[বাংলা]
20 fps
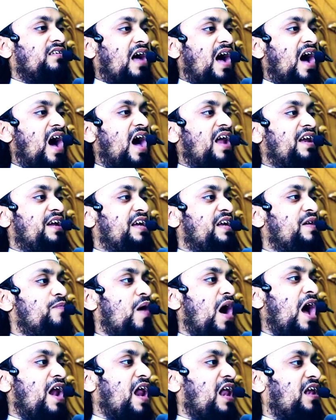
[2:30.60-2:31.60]
তার
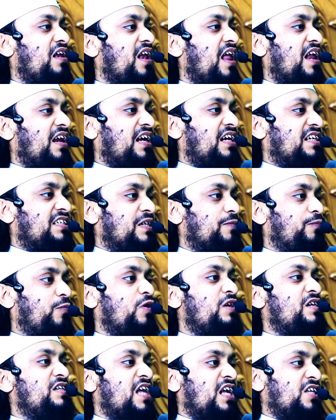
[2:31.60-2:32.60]
ইমান আল্লাহর কাছে
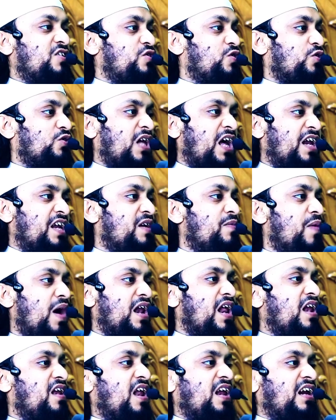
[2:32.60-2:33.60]
পরিত্যাজ্য তার ইমান
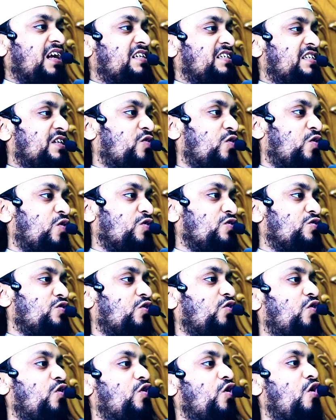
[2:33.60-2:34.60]
আল্লাহর কাছে
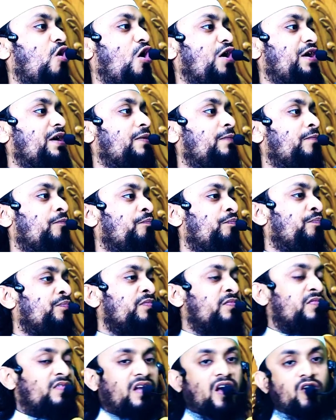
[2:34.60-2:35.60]
গ্রহণযোগ্য নয়
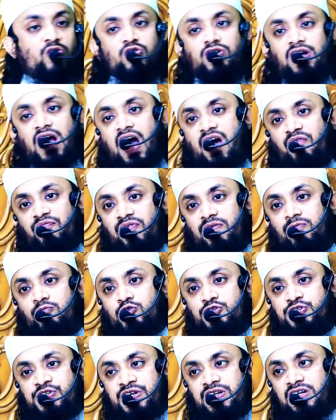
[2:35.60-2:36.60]
কারণ কাফের
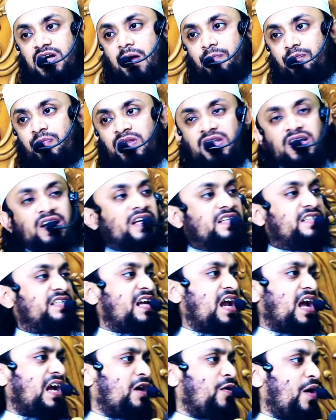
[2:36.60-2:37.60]
মুশ্রিকরা আপনাদের কাছে
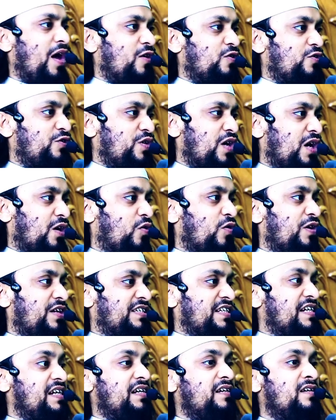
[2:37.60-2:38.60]
এর আগেও আলোচনা
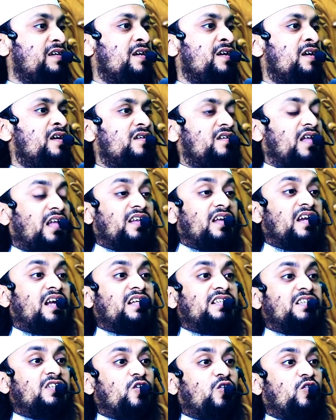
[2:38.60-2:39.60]
করেছি তাদের
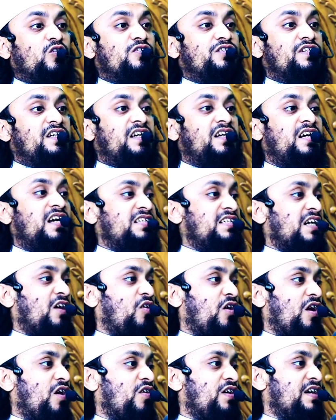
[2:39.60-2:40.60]
কাছে যখন জিজ্ঞাসা
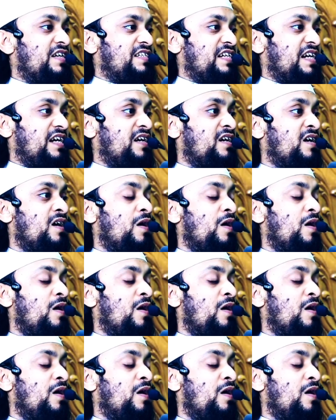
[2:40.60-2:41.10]
করা হয়েছে